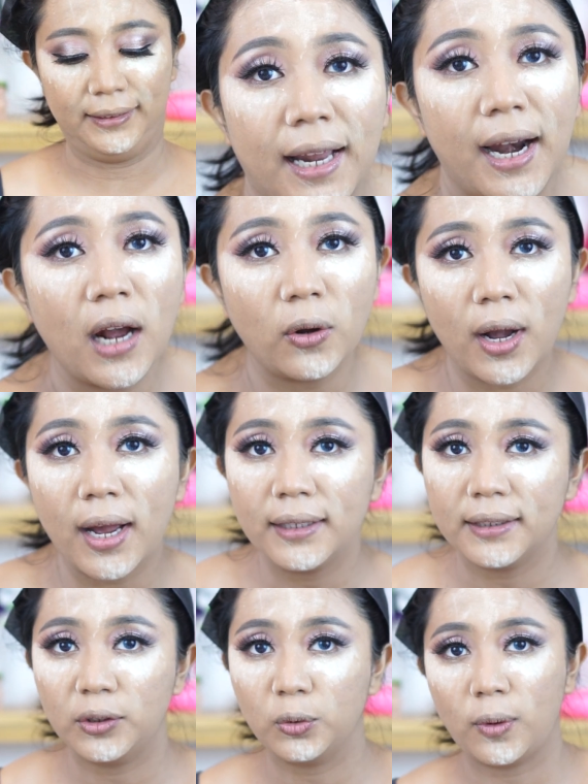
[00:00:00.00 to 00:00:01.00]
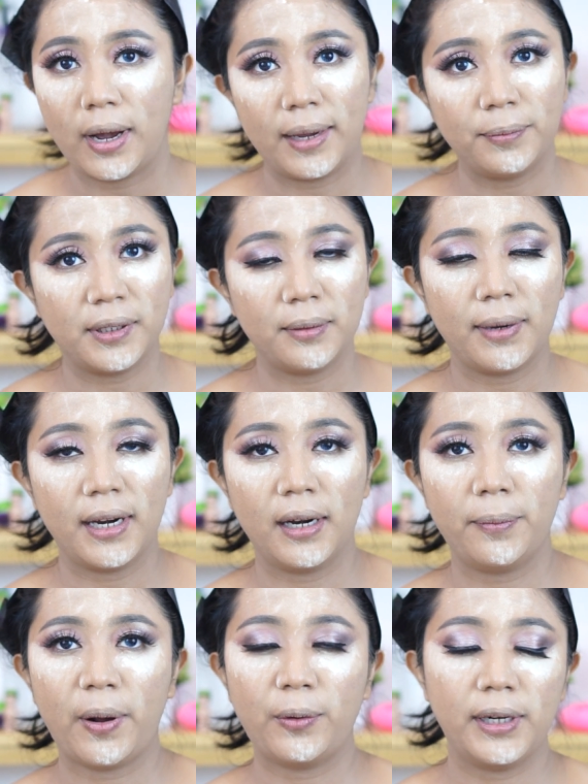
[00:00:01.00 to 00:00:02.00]
Karena aku akan nge-swipe si
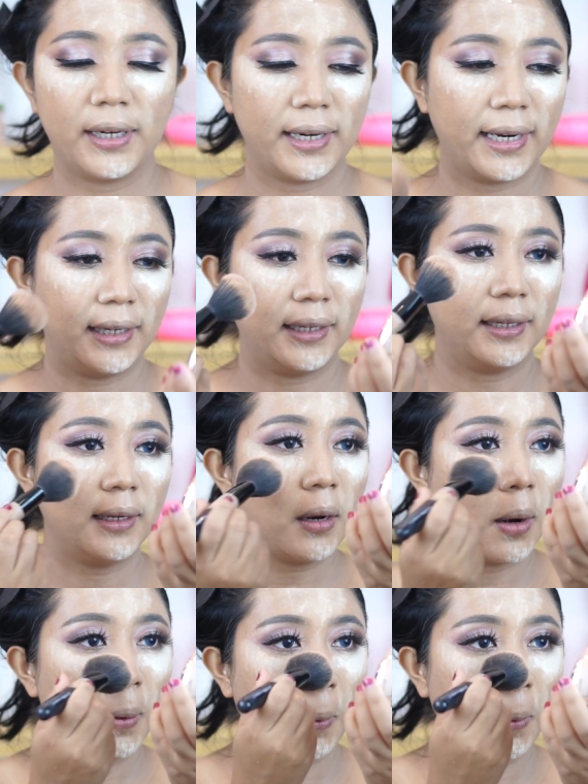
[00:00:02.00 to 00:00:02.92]
banana powdernya ini